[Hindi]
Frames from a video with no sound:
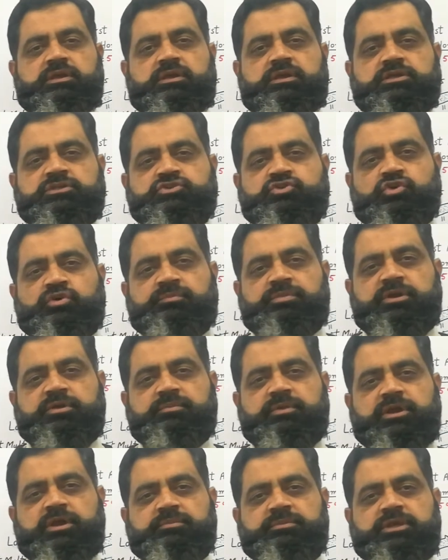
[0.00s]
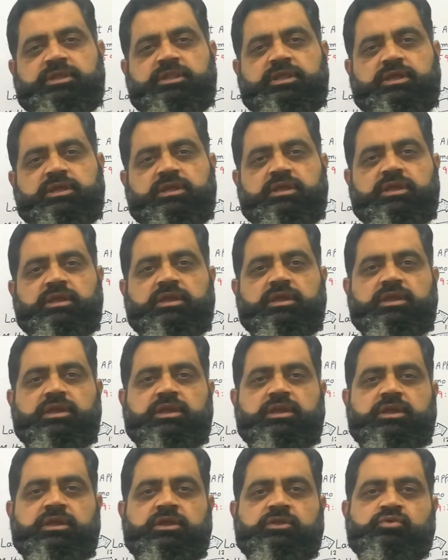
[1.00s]
इस टॉपिक में हम ये
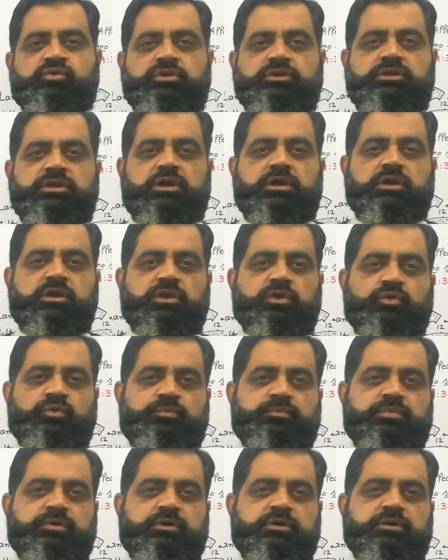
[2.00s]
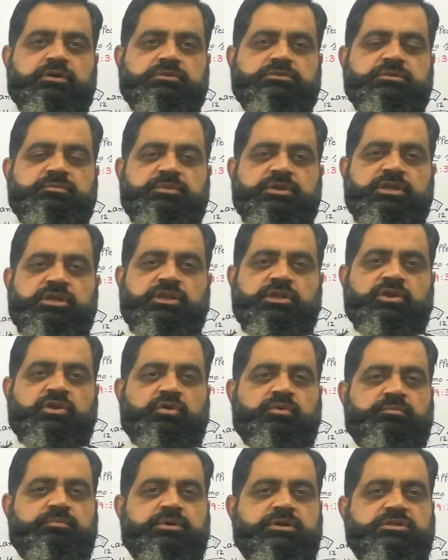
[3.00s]
देखेंगे कि दुनिया के ऊपर ज़मीन के
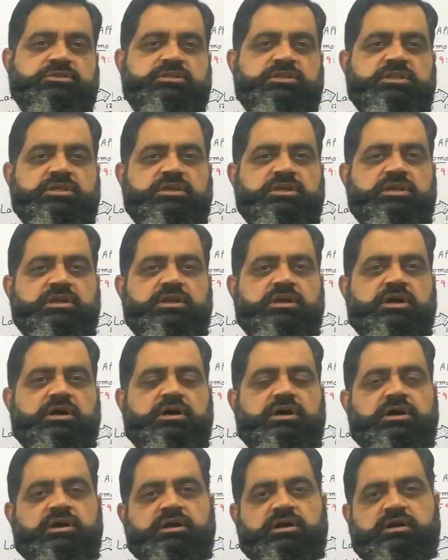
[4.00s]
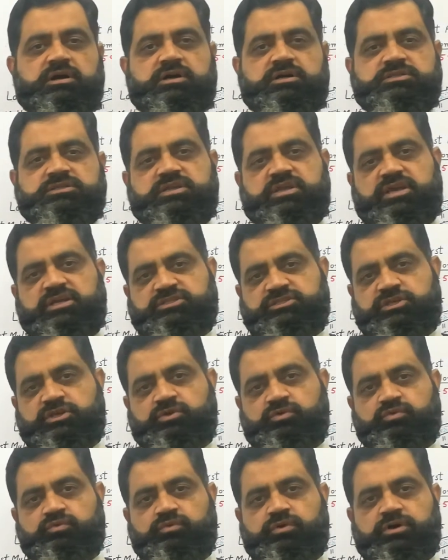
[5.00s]
ऊपर ज़िंदगी का आगाज़ कैसे
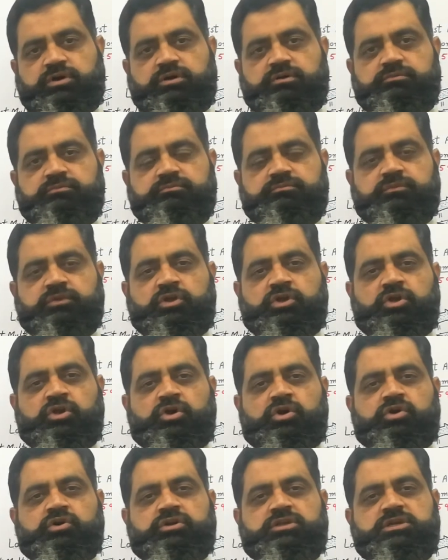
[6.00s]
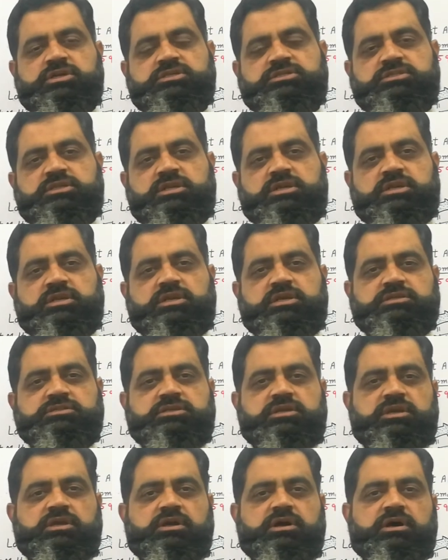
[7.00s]
हुआ और किस तरीके
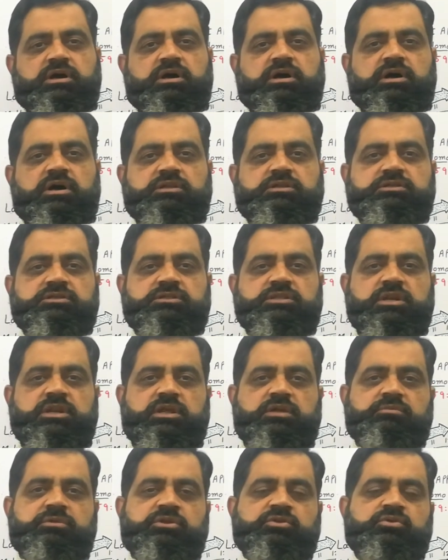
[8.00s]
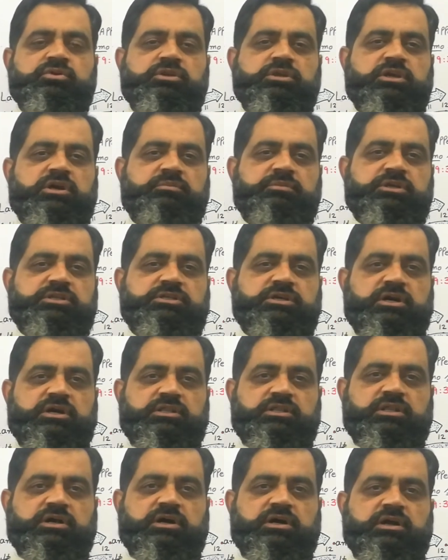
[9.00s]
से आज जितने भी दुनिया में
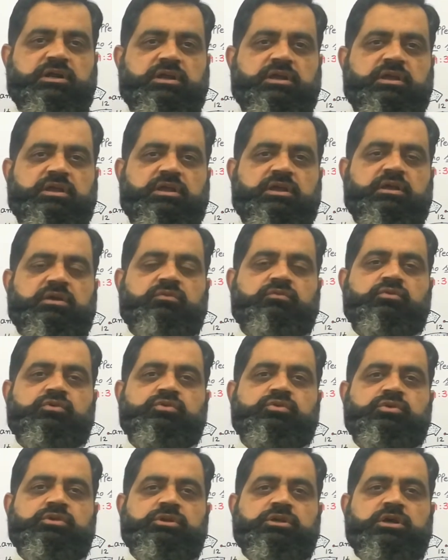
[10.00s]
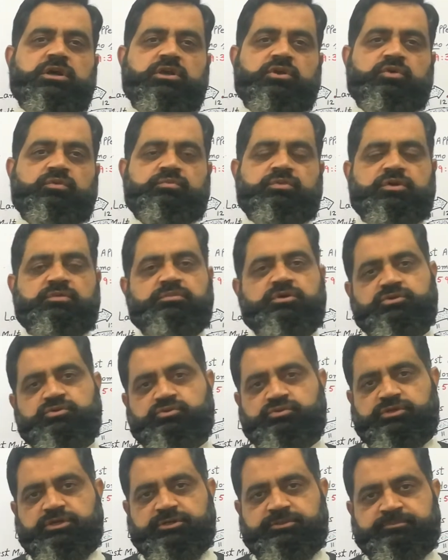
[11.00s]
जानदार हैं वो दुनिया के ऊपर
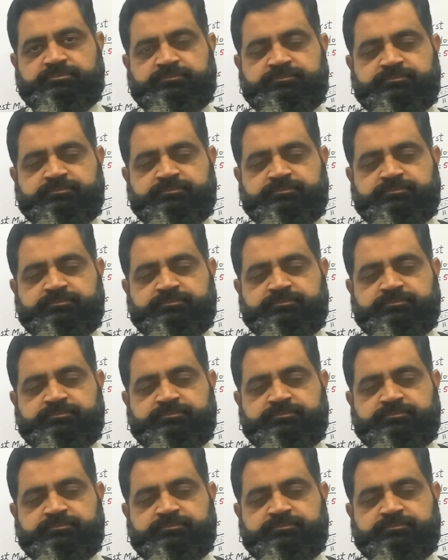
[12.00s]
मौजूद हैं